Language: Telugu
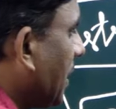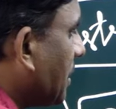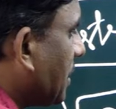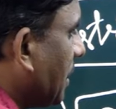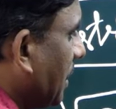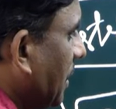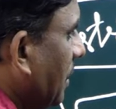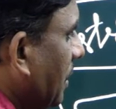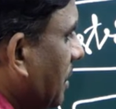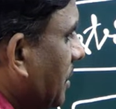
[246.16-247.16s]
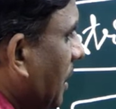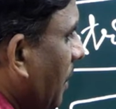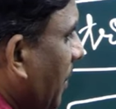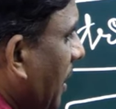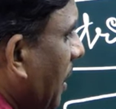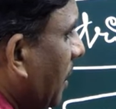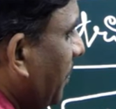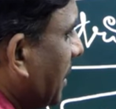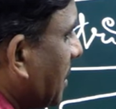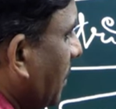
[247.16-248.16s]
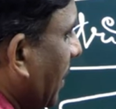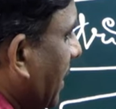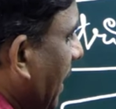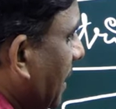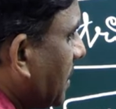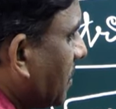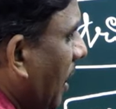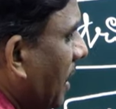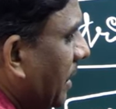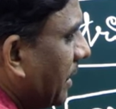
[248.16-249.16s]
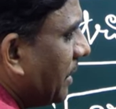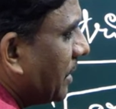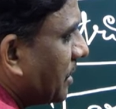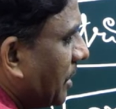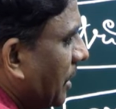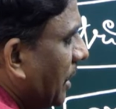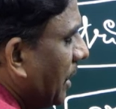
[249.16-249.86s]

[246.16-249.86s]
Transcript: ఇండస్ట్రీ జనపనార పరిశ్రమ టెక్స్టైల్ ఇండస్ట్రీ